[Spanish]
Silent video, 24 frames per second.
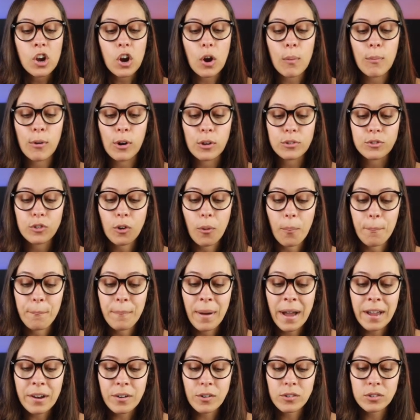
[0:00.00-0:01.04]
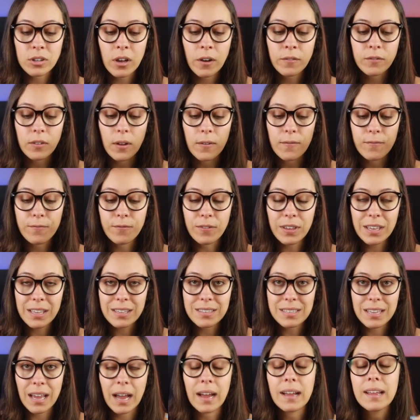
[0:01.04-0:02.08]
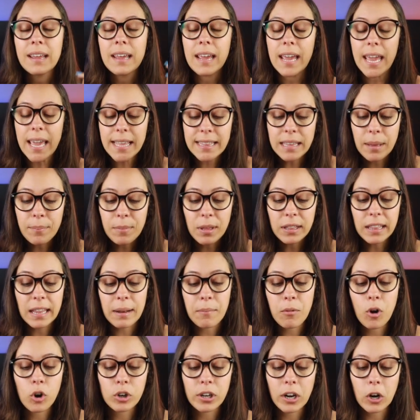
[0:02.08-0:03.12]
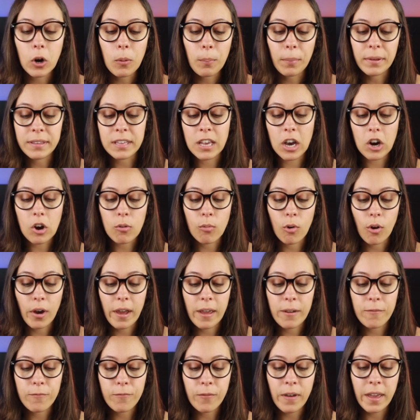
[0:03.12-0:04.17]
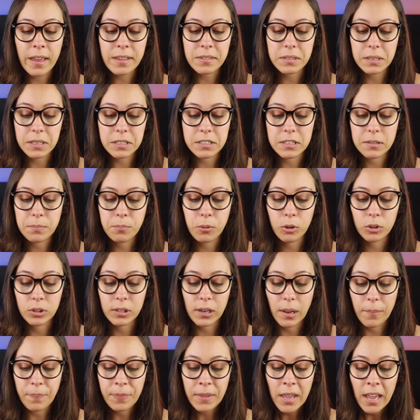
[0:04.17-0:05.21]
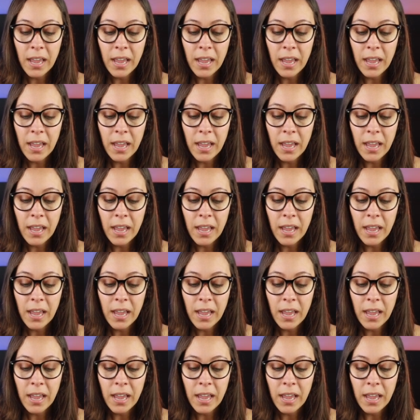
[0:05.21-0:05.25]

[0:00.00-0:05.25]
como lo son Microsoft, Visa y también tenemos otras compañías como Enphase y Chipotle.